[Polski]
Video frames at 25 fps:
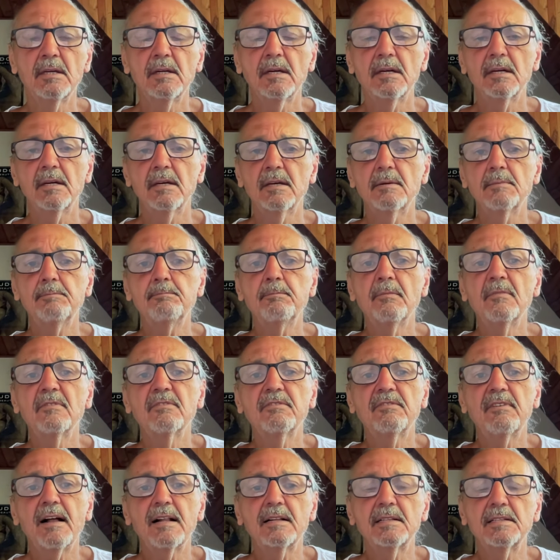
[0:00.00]
E,
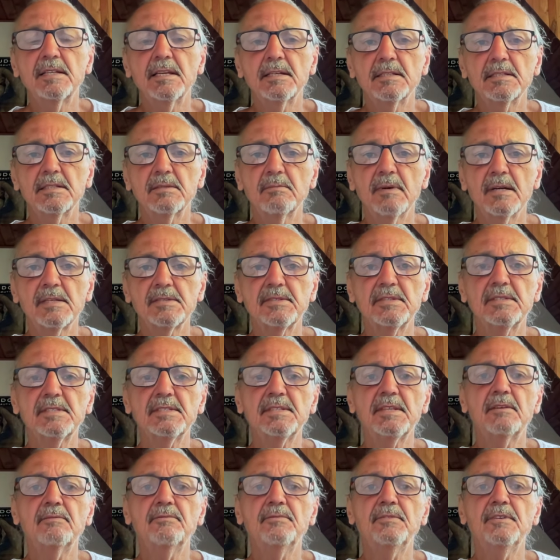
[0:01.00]
walnie chyba
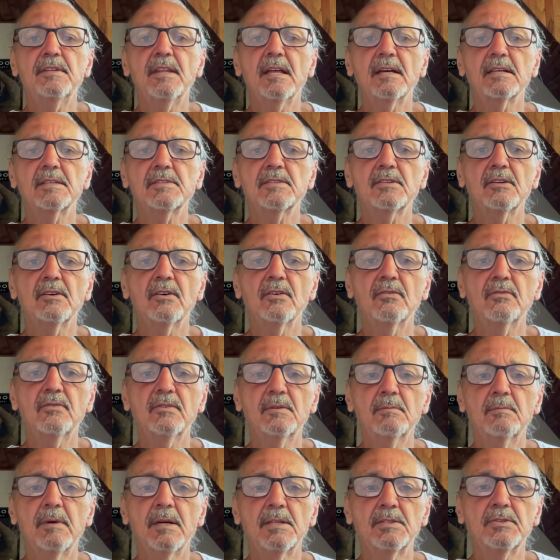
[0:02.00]
system
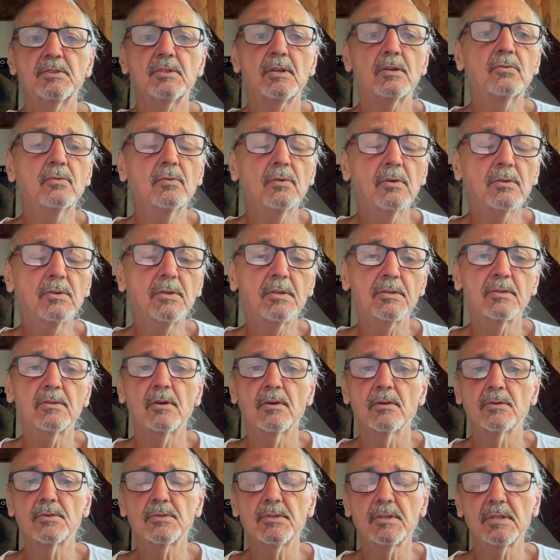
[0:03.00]
finansowy, będzie głód,
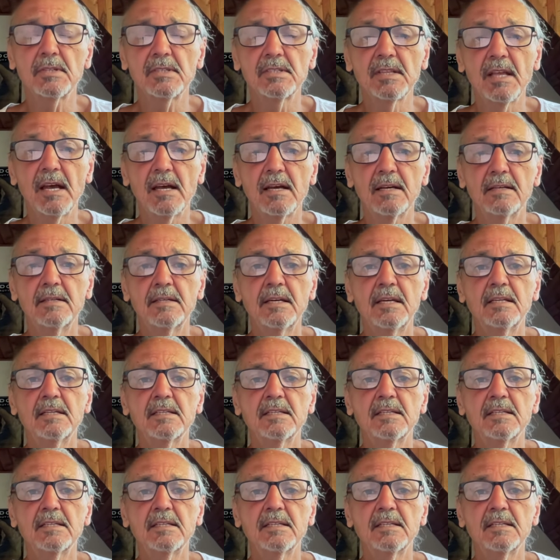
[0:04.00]
drożyzna,